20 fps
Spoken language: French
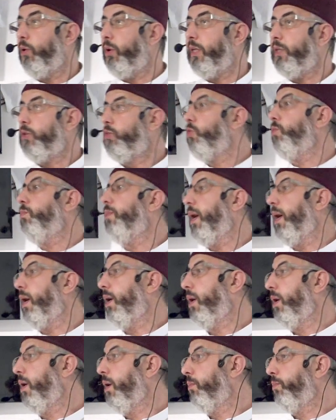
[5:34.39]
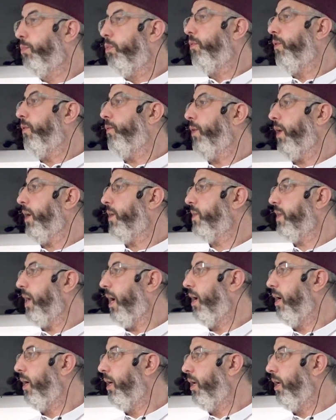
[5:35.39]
les humains pouvaient faire ça.